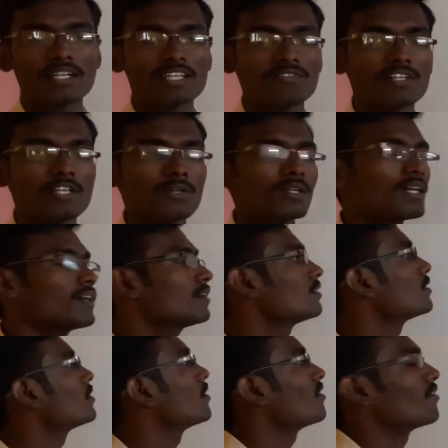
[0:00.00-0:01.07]
இன்றைக்கி வீடியோவில்
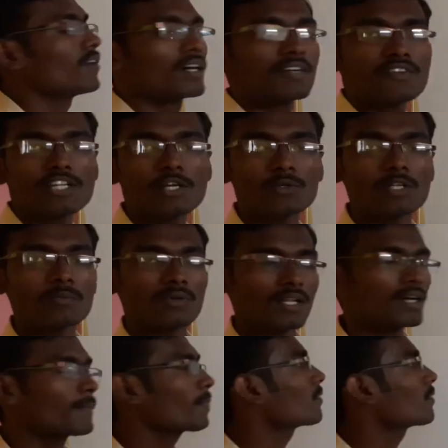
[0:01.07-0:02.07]
வாங்க வீடியோக்குள்ளே போகலாம்